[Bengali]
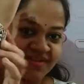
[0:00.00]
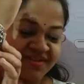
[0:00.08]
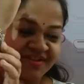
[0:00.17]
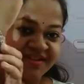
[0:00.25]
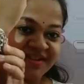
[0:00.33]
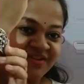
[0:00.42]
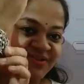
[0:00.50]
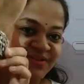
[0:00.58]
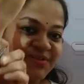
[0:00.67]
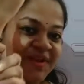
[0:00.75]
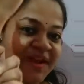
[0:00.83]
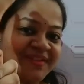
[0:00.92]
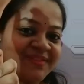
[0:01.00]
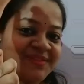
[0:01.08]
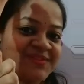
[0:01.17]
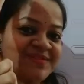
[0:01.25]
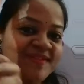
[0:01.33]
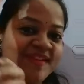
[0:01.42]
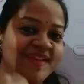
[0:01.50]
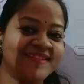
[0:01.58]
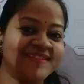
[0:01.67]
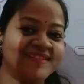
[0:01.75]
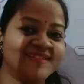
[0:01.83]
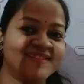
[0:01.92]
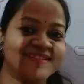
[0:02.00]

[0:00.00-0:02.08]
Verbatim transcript: যেটার জন্য এত প্রেজ